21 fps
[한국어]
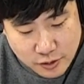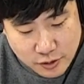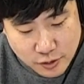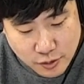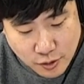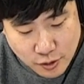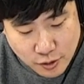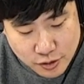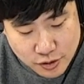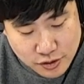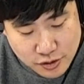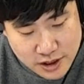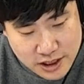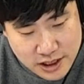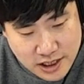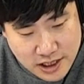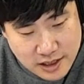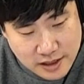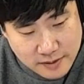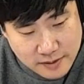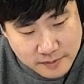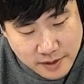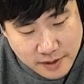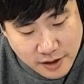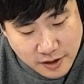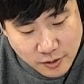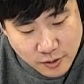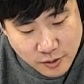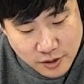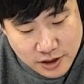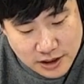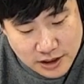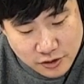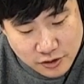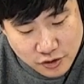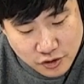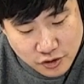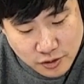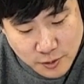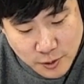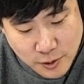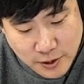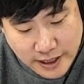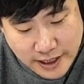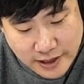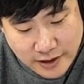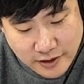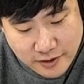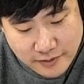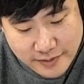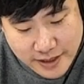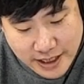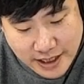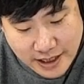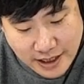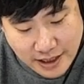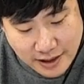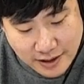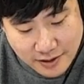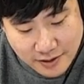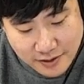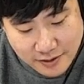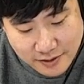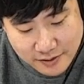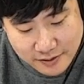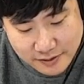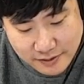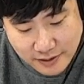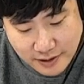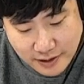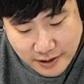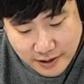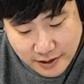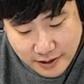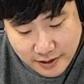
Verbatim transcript: 067님 형 오늘은 축구 볼게요 미안해요. 예.